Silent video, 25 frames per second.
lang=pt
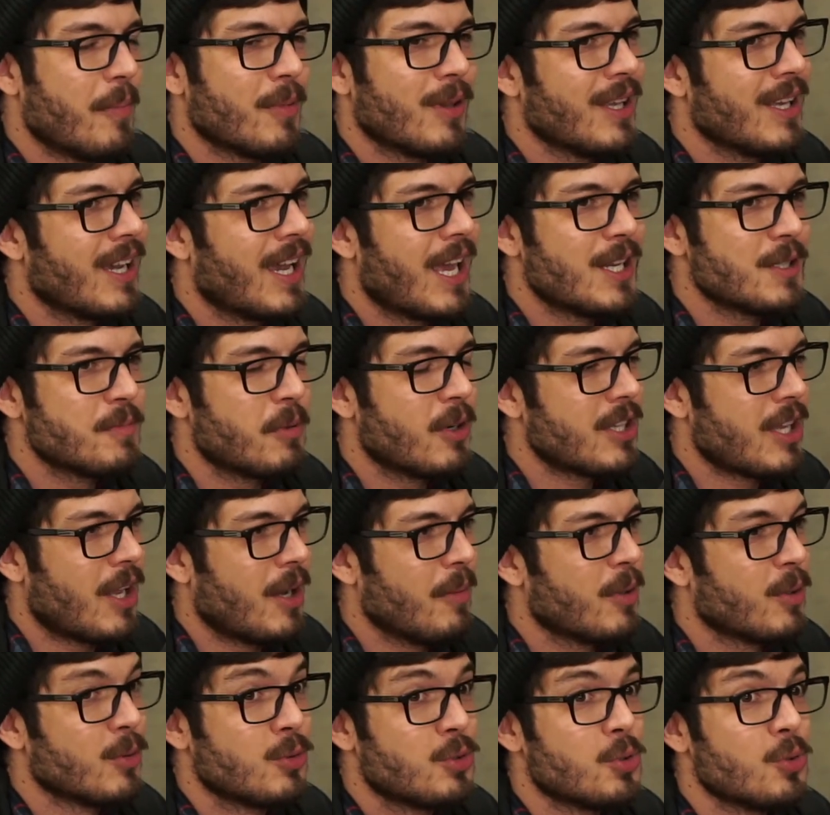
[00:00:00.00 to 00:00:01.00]
daqueles
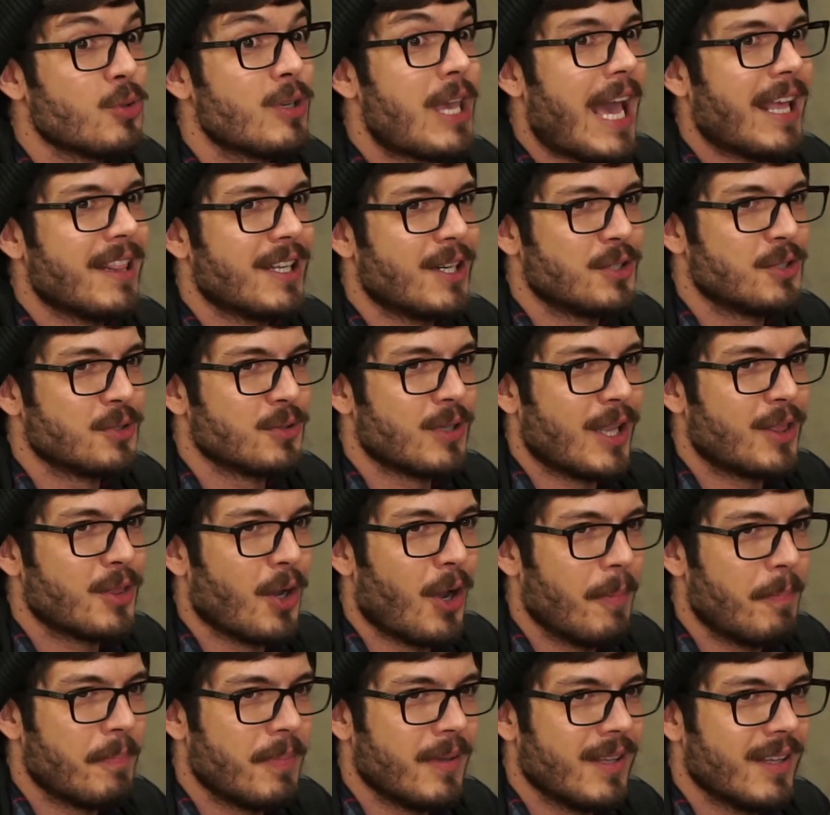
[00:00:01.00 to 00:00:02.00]
projetos, lembra do Together to the
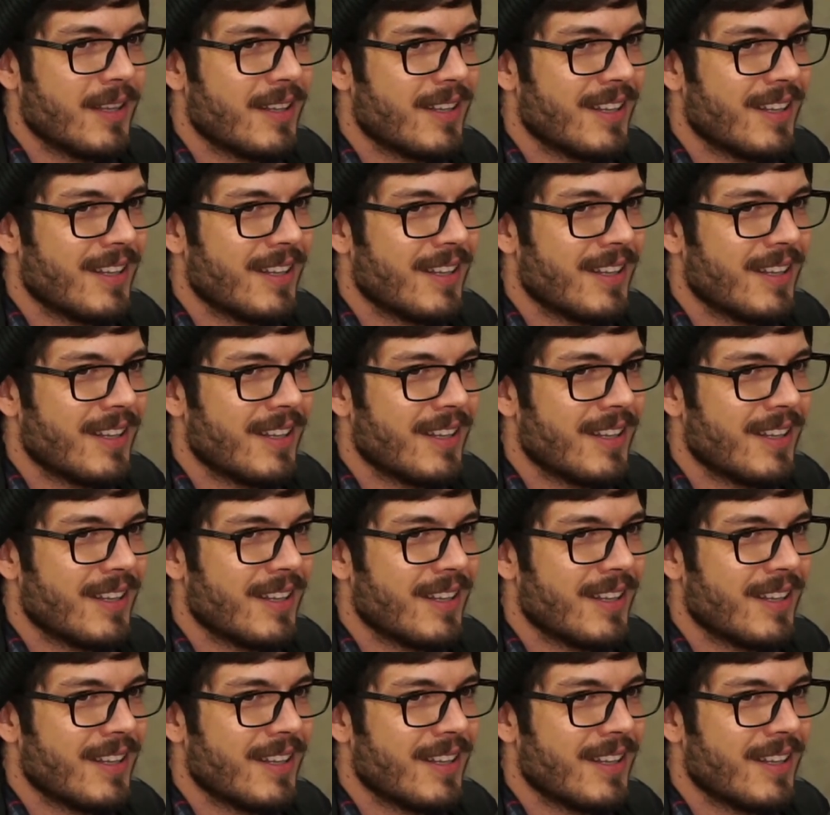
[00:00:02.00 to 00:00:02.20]
Top? Eu, é, eu